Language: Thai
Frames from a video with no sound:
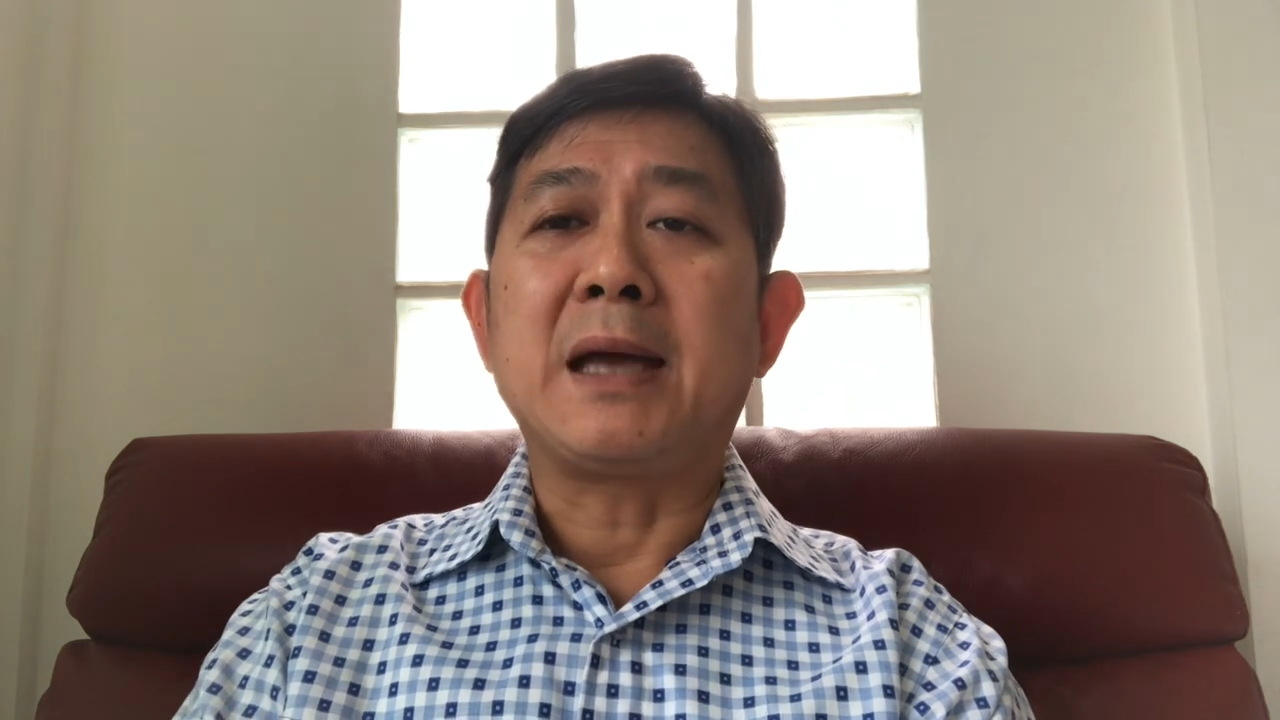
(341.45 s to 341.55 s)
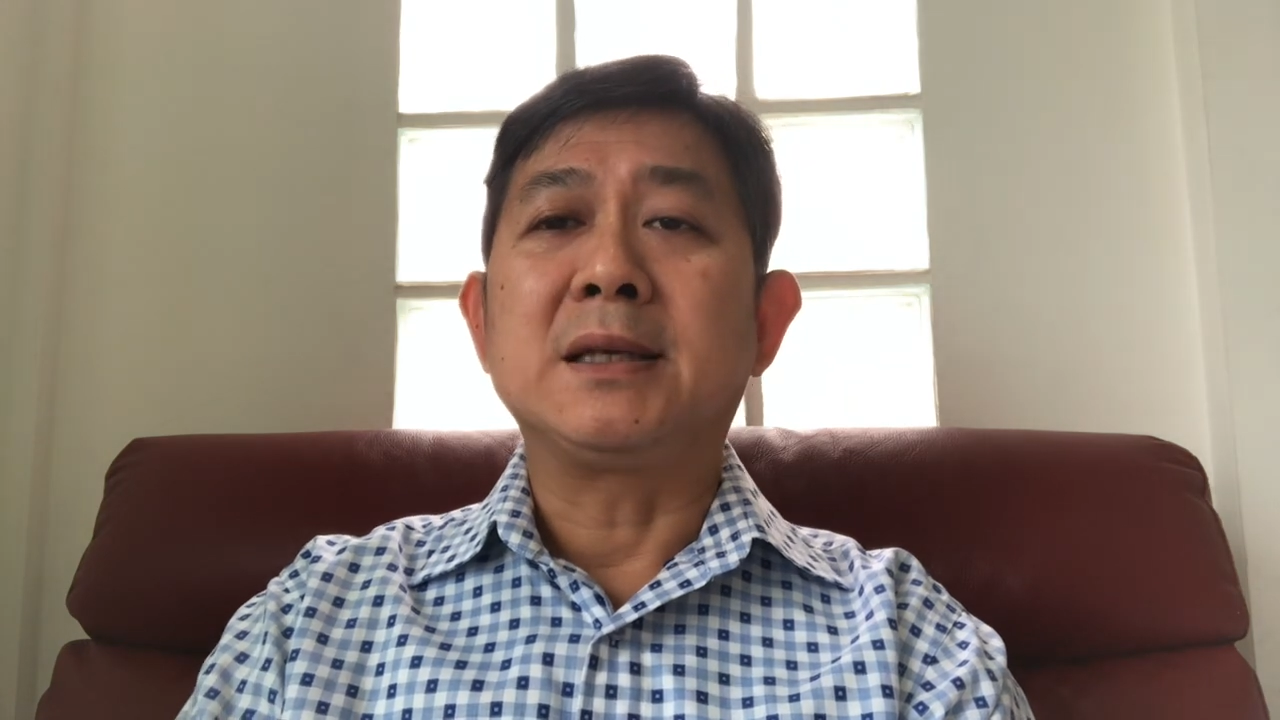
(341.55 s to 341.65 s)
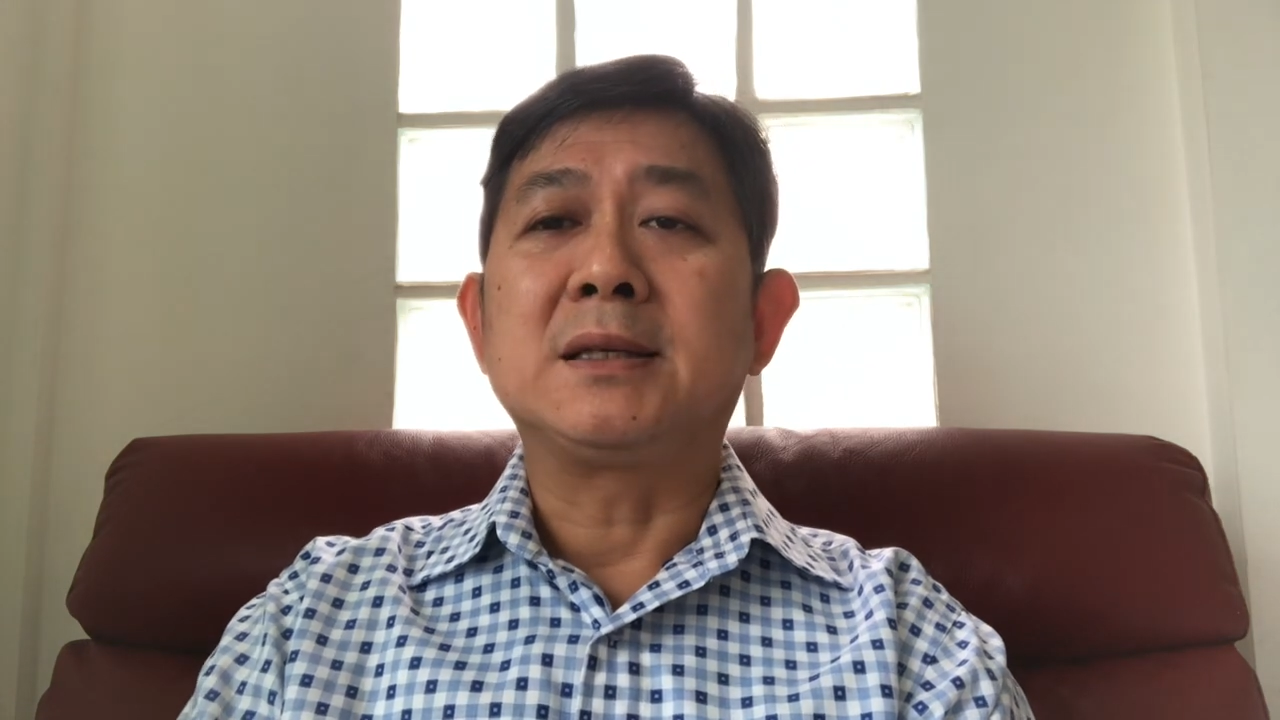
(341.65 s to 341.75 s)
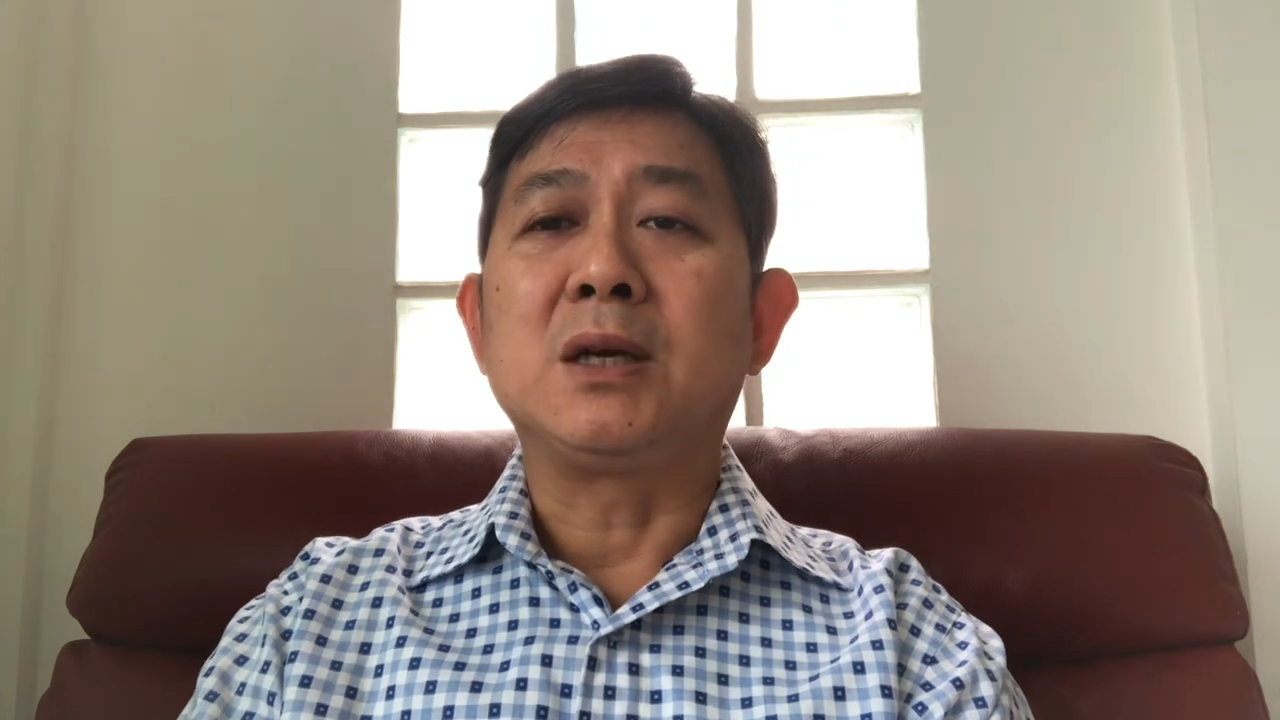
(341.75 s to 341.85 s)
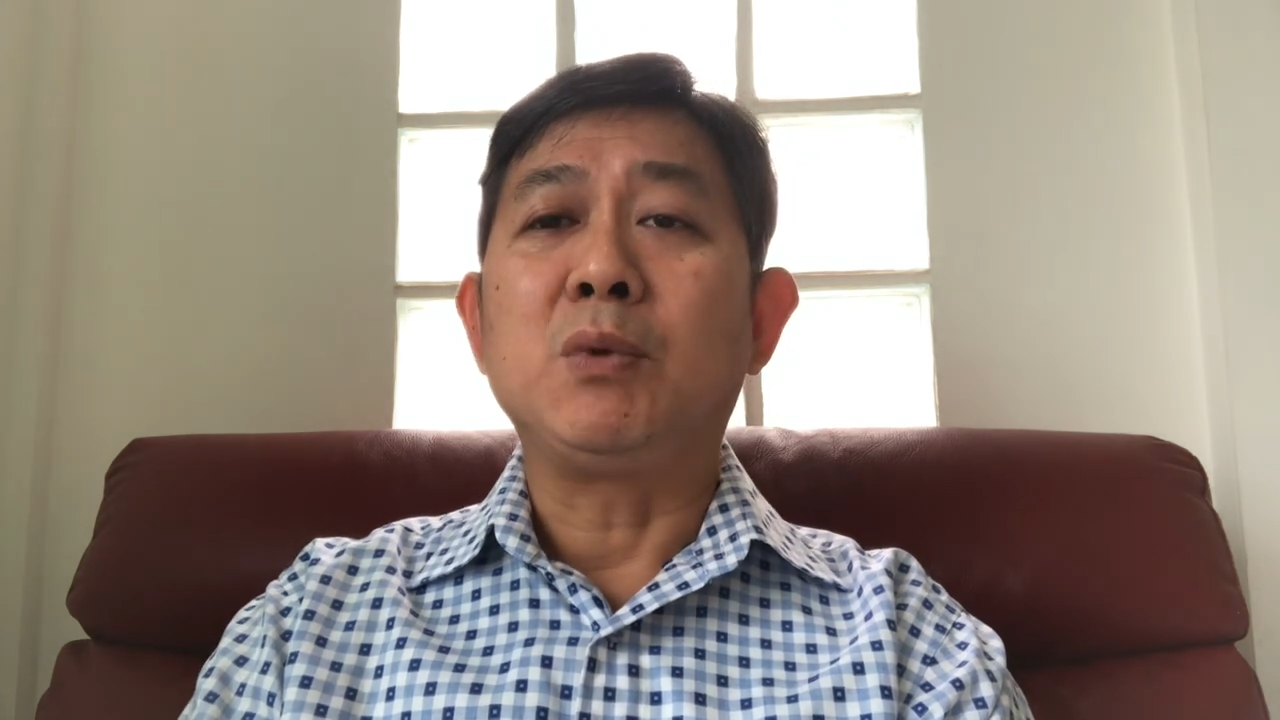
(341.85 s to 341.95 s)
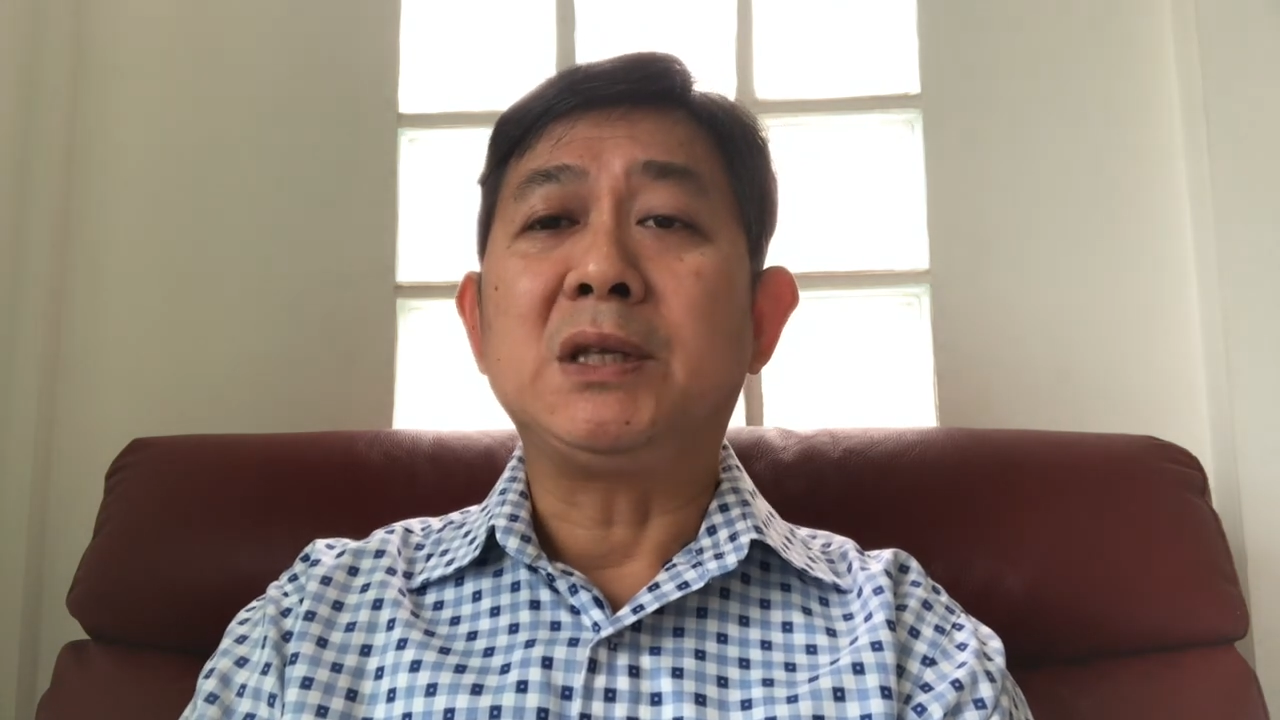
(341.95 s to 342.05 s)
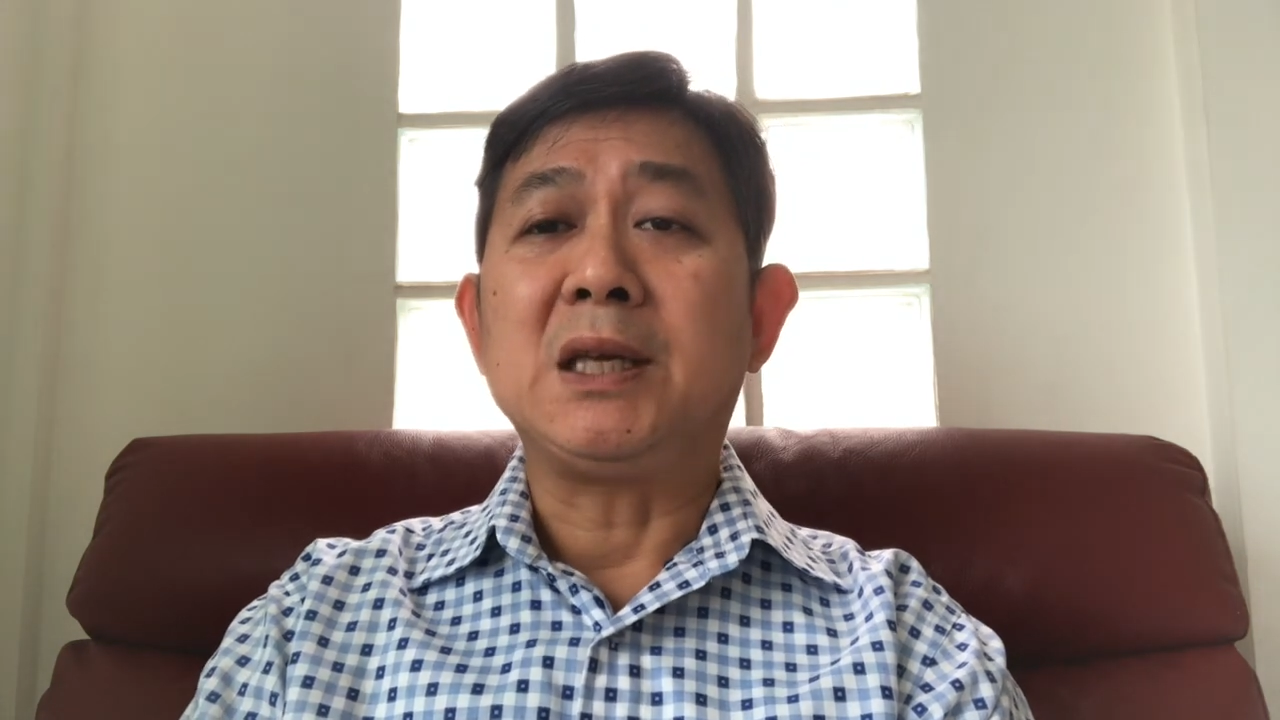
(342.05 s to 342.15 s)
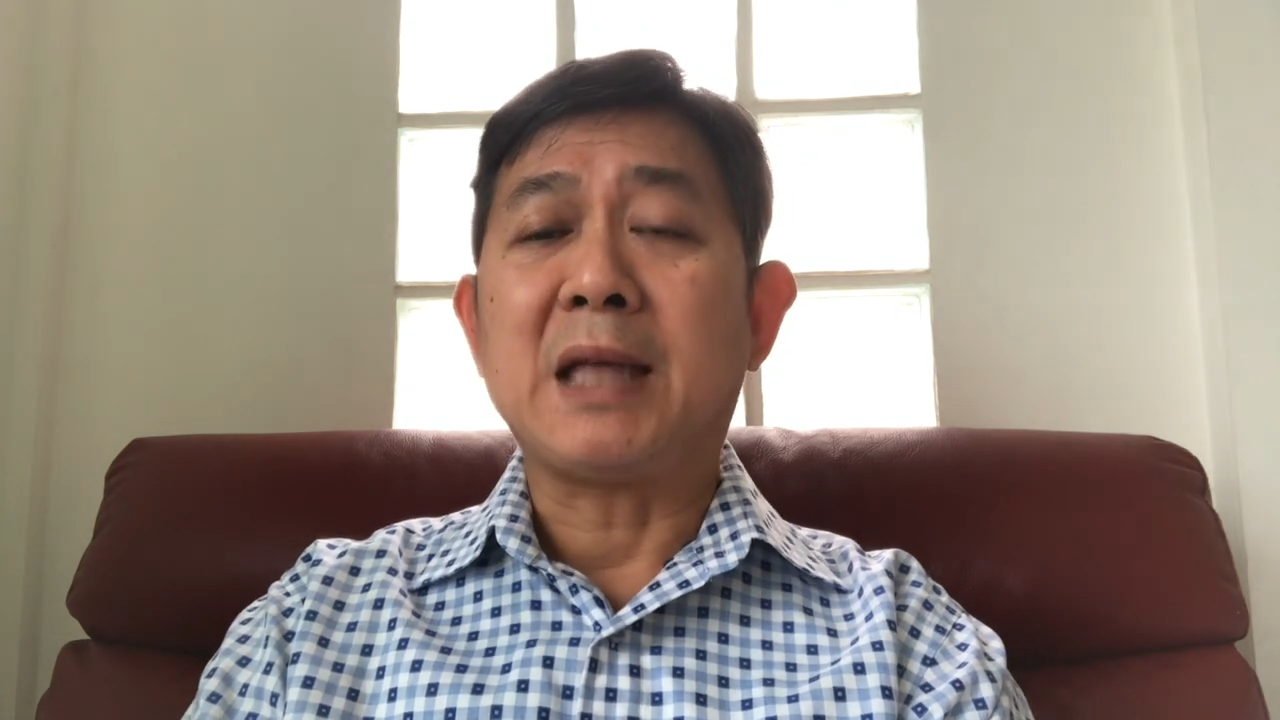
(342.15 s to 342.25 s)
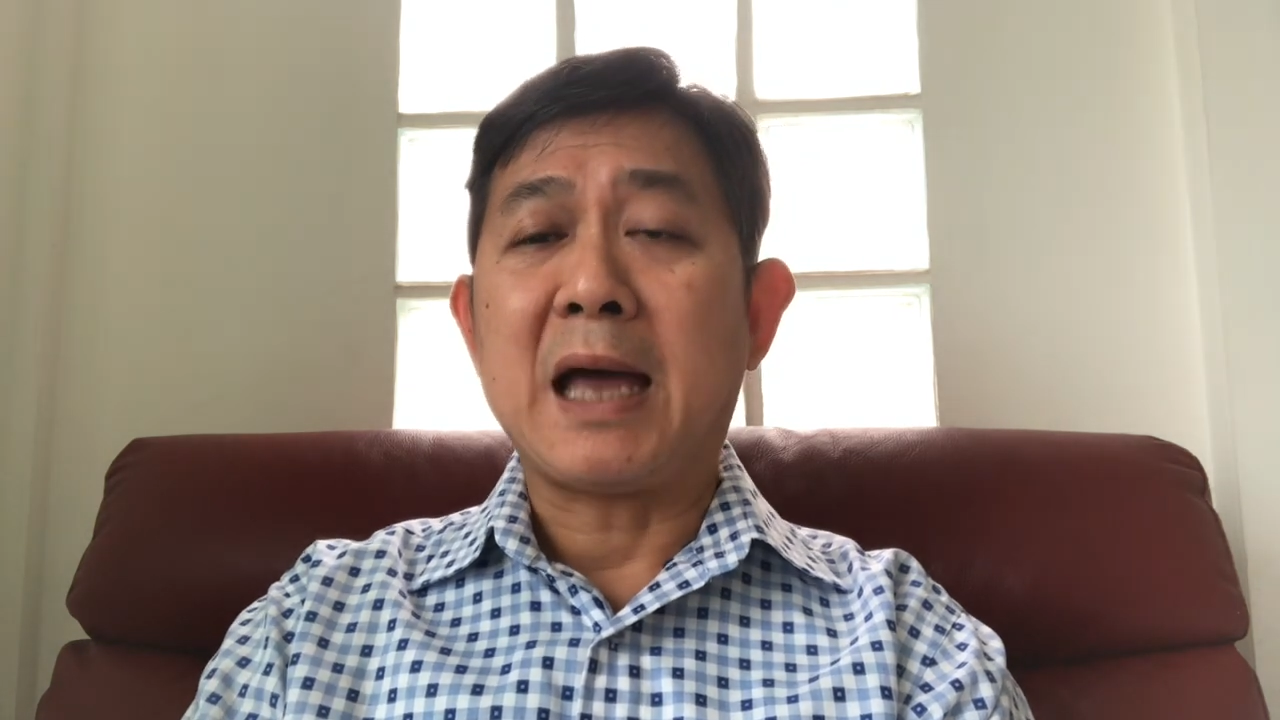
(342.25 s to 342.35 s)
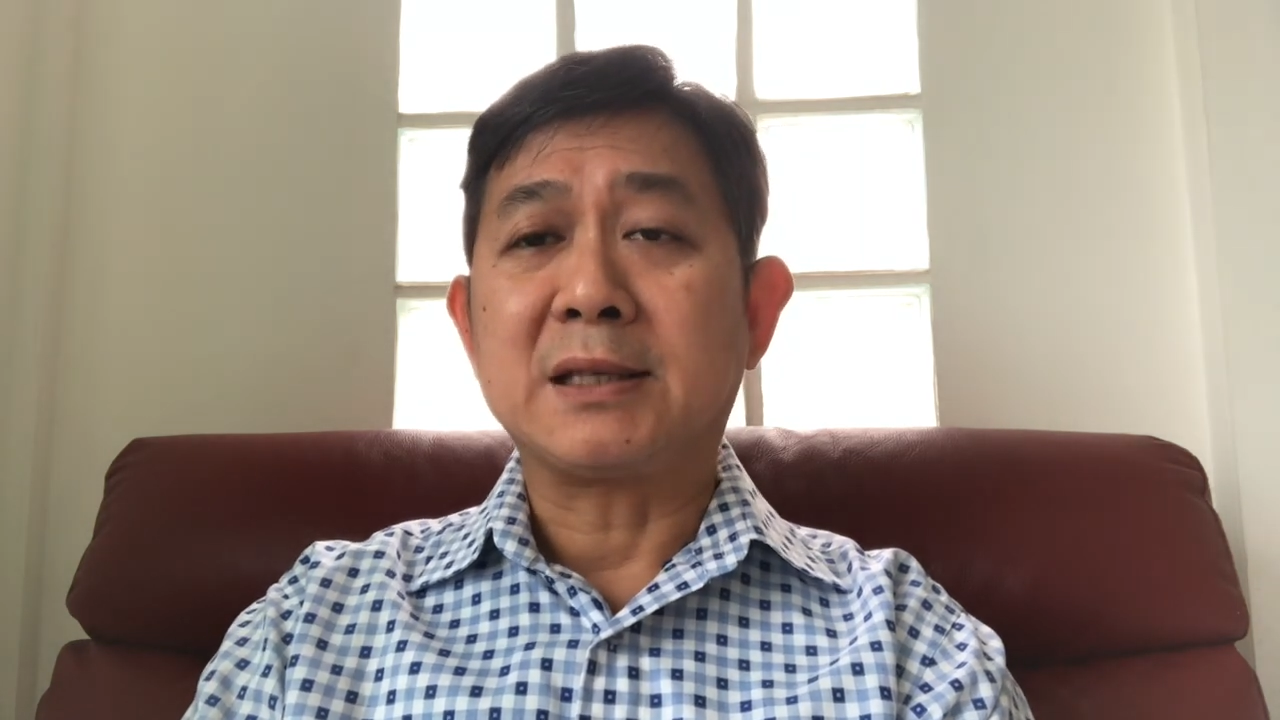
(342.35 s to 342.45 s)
ถึงวิธีทาง